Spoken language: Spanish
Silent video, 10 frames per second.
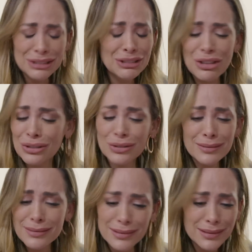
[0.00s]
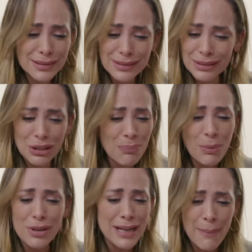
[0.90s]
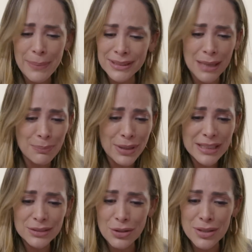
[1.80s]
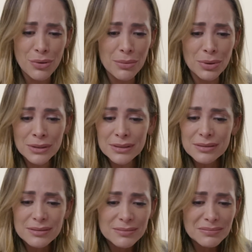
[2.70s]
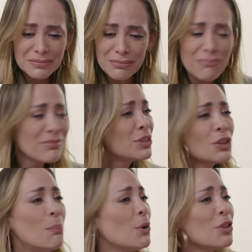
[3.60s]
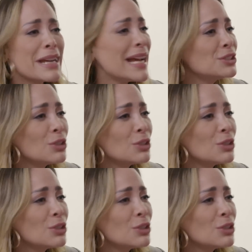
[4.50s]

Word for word: no, no podría pasar por esto de nuevo. No podría